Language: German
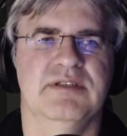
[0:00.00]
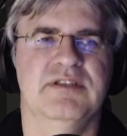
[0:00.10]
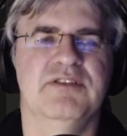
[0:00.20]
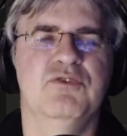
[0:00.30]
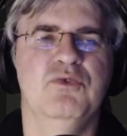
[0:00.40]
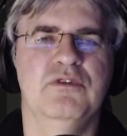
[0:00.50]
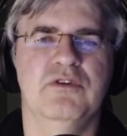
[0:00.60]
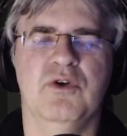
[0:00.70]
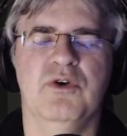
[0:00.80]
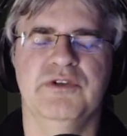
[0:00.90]
die,
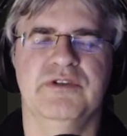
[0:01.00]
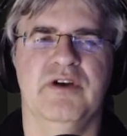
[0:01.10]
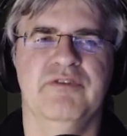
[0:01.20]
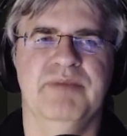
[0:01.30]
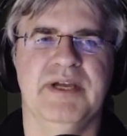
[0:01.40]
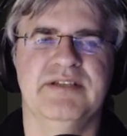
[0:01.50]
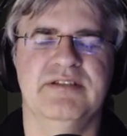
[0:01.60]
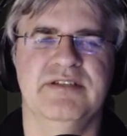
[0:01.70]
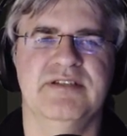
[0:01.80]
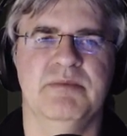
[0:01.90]
Zuggeräusche auf dem
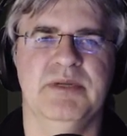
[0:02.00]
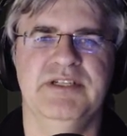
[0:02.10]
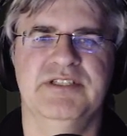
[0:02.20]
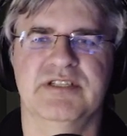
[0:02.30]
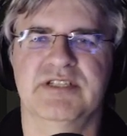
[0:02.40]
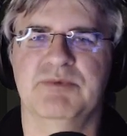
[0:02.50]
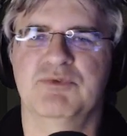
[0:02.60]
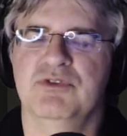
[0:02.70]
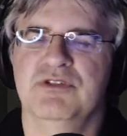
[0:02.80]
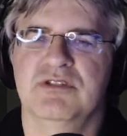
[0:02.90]
Brett, die es ja bei Leeches gibt,
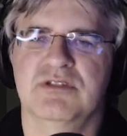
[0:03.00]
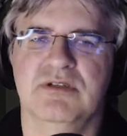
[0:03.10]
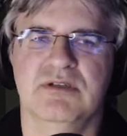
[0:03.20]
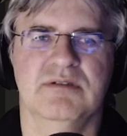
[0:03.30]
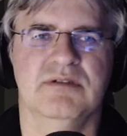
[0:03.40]
so dieses, äh,